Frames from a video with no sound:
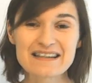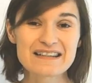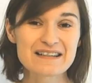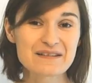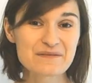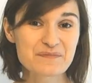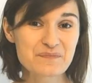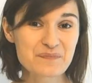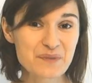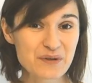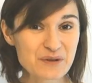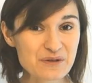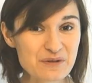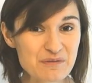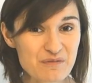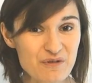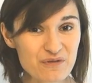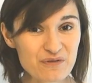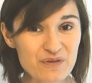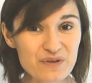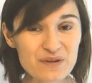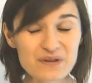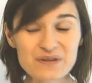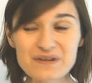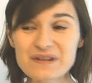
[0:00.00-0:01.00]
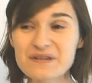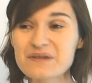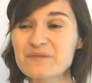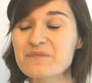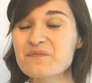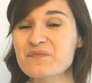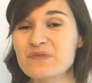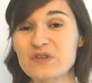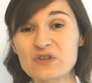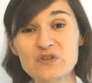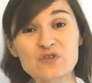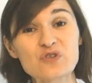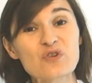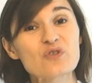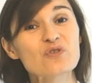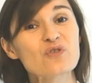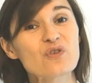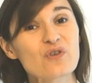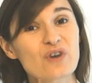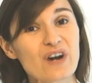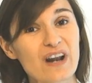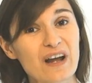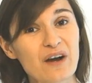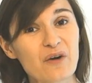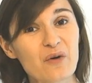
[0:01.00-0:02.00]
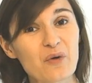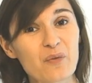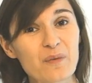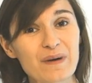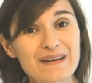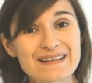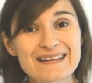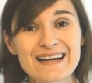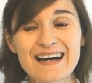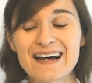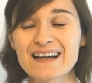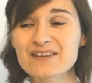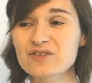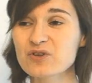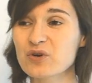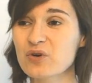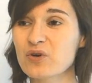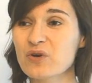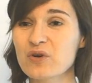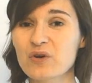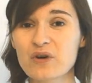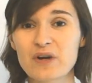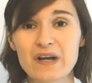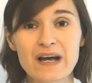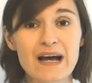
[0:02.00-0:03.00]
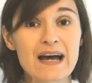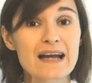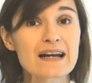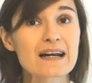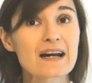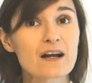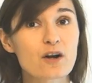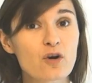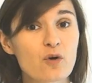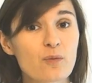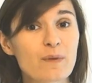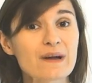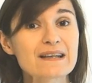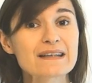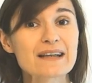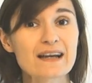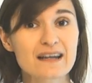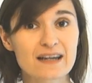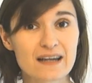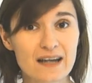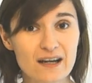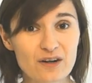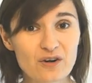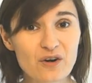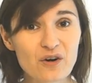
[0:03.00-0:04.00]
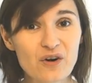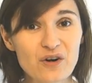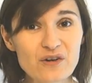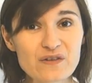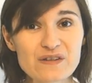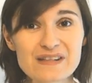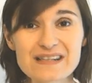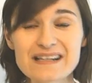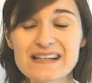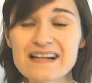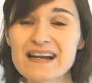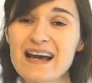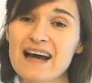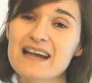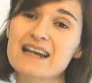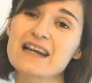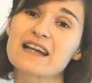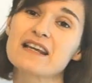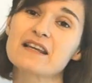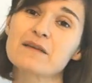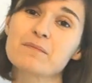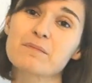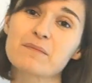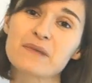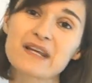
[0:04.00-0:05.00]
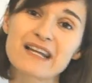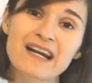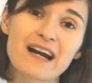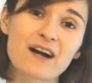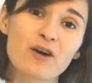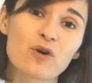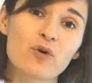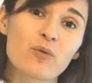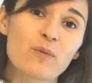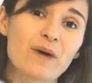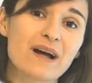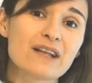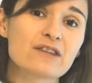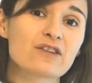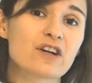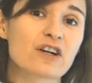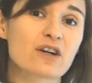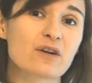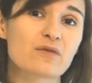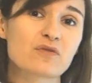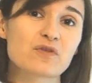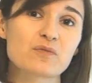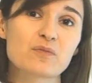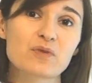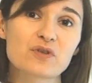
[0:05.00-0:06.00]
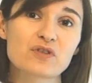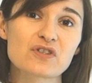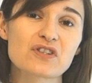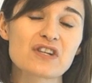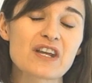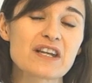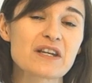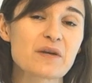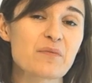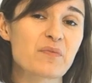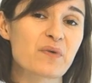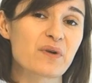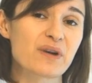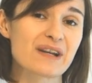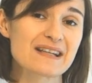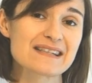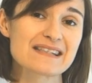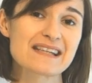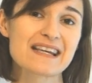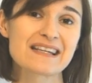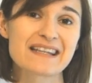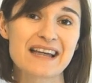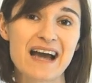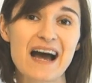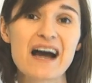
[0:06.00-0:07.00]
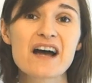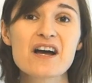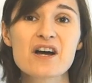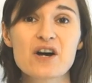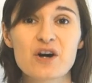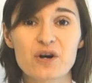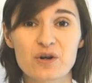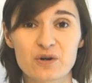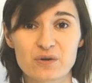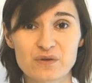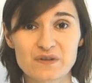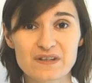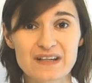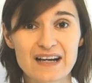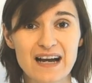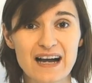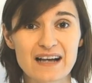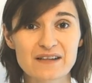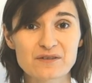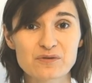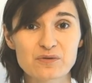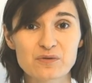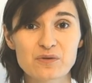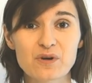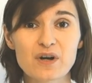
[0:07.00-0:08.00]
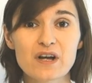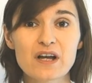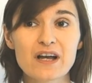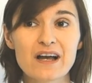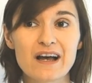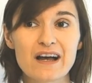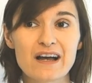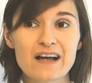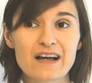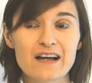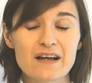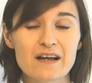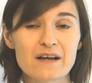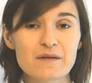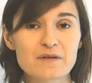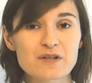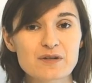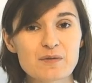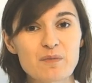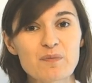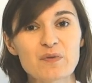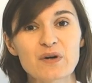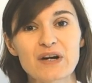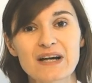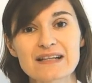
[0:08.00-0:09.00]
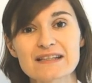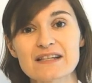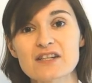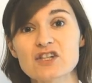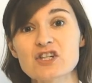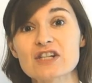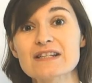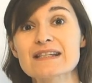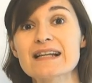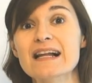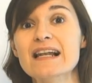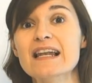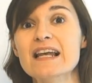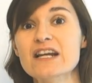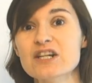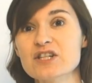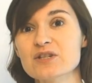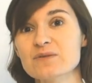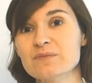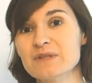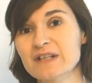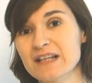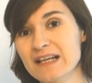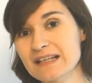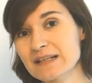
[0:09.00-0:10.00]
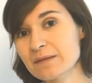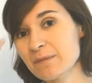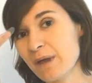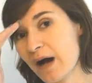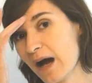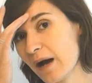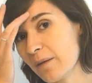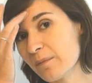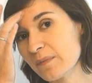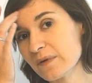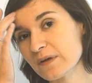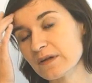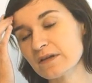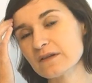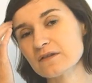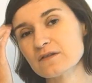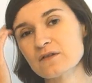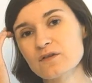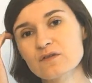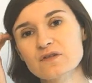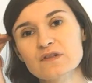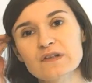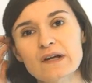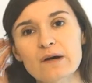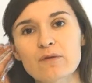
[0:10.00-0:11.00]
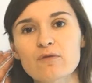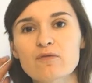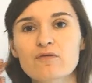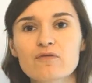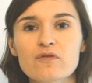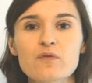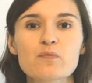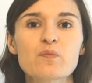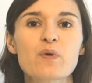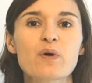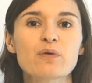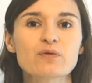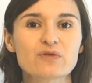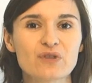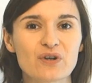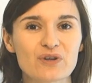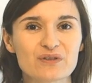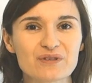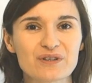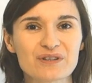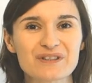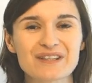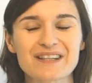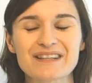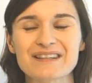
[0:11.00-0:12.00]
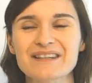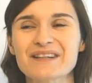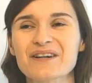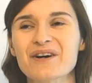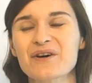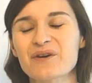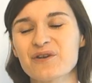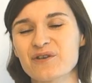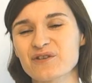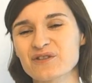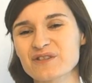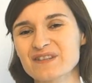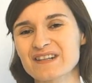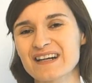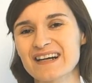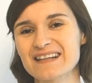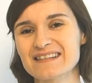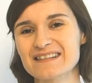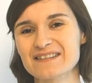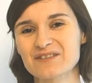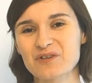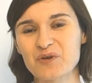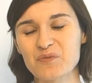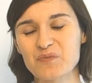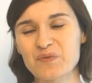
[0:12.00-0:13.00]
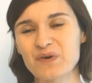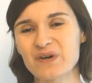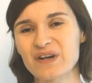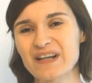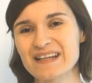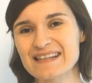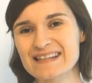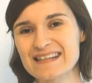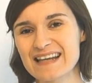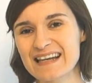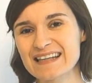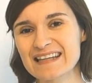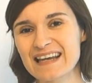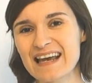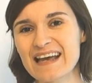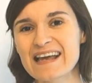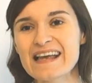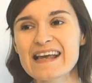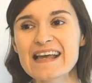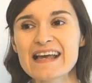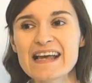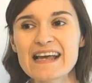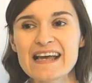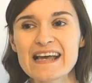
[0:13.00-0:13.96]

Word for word: E, podsumowując, sono raccomandato, raccomandare jako konsiliare i mi raccomando jako wzmocnienie polecenia, rozkazu, e, żeby pokazać, że zależy mi na tym, aby został wypełniony ten rozkaz, to polecenie.